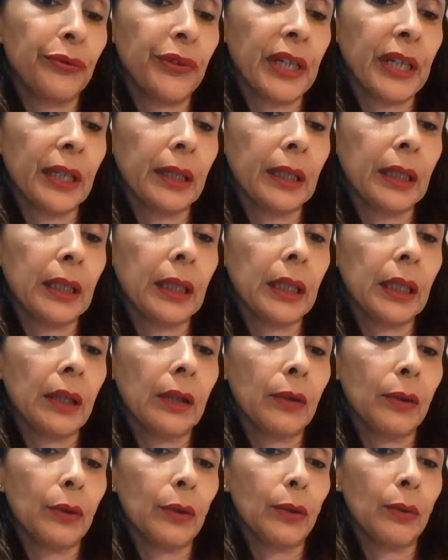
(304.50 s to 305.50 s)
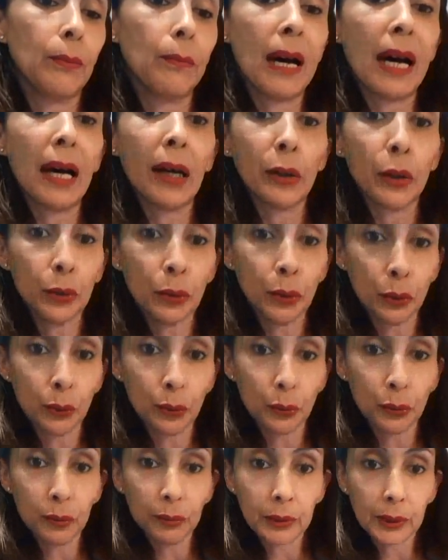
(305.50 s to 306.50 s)
vernis hein, de
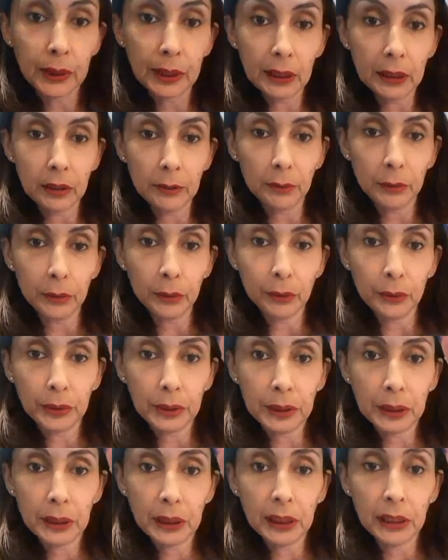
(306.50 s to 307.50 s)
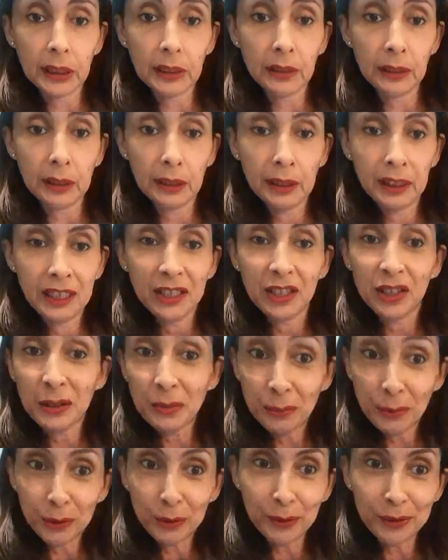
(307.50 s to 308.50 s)
Mariono, qui est comme ceci.
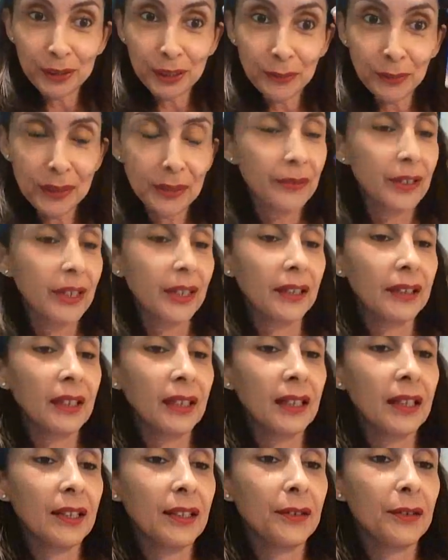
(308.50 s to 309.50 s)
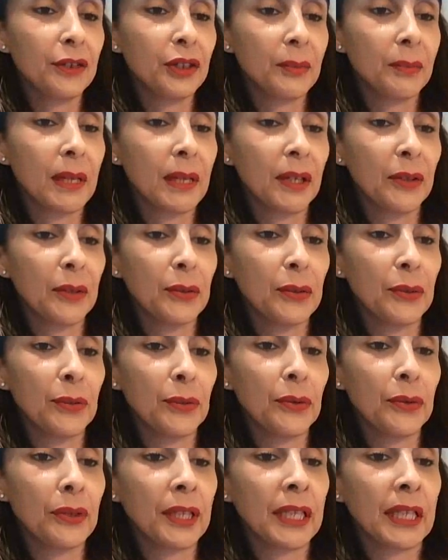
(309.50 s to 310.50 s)
J'aime beaucoup ces petits vernis là de chez
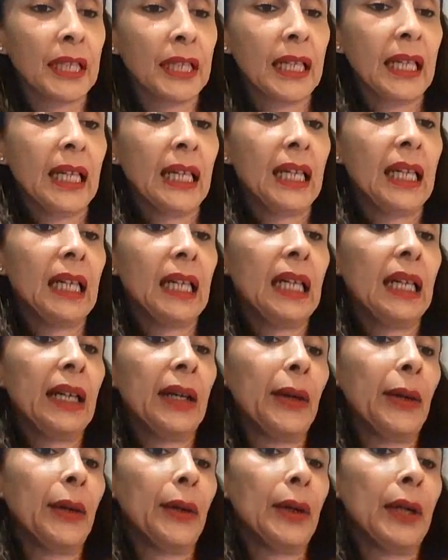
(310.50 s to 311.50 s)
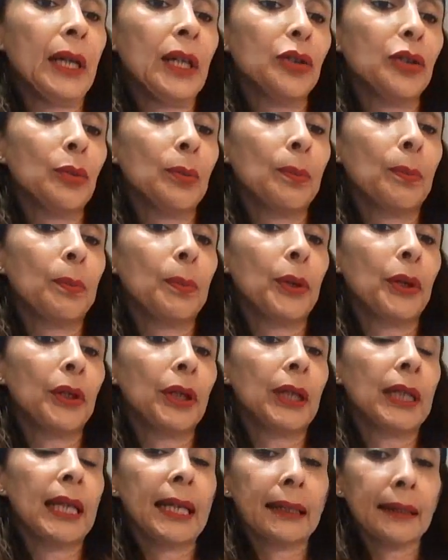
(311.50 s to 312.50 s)
Mariono. Et euh, là, je
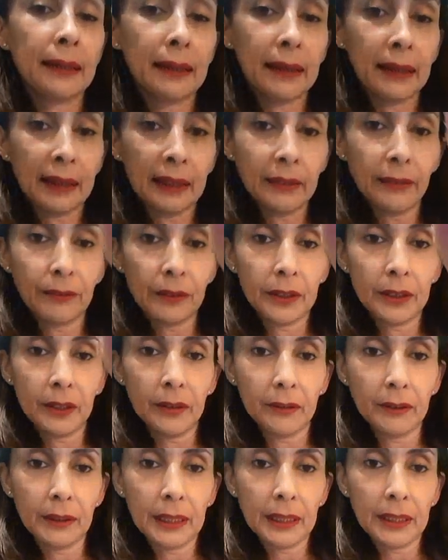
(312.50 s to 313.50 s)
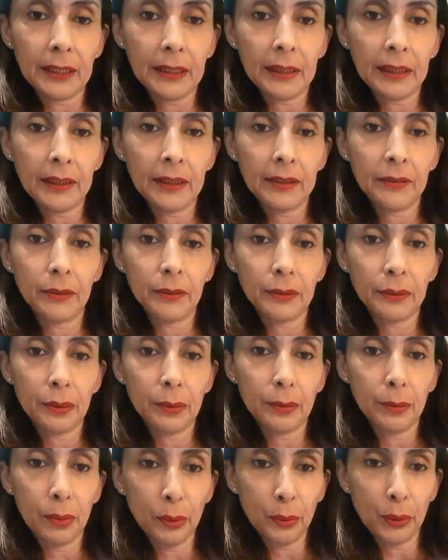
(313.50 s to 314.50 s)
porte la teinte, vous voyez, regardez, de
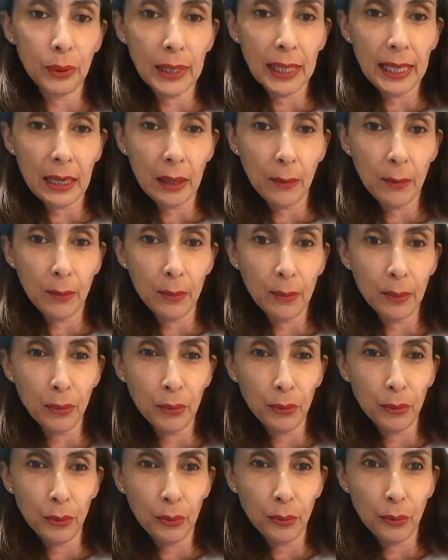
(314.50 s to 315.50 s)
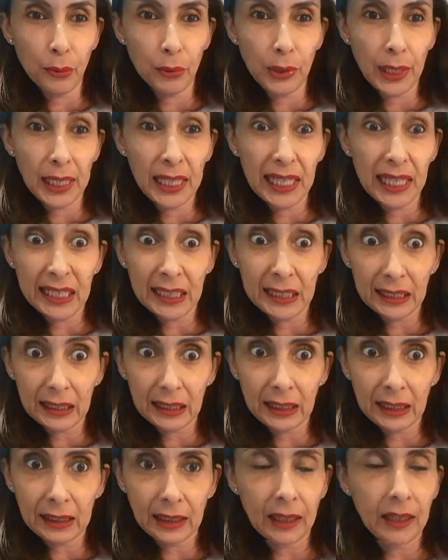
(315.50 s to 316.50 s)
ce bleu-là, un bleu
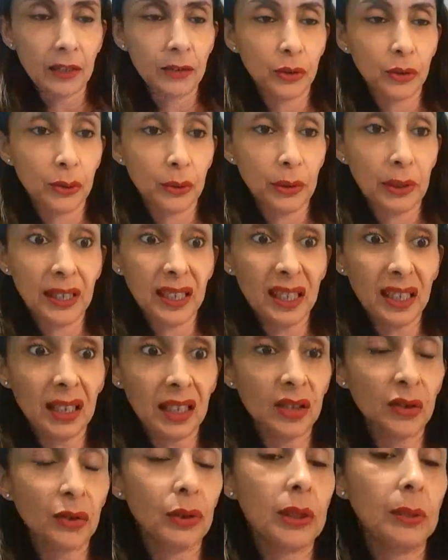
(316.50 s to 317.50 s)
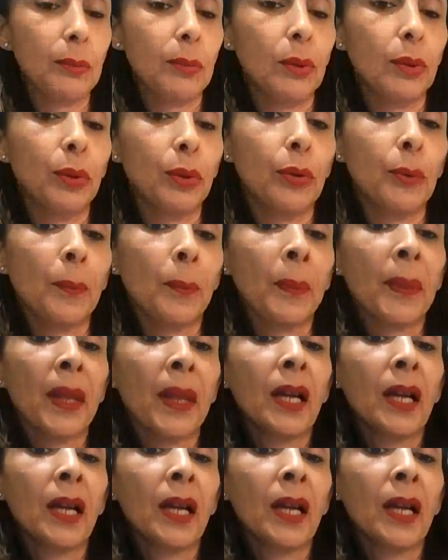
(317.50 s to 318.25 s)
électrique, un, très très joli bleu.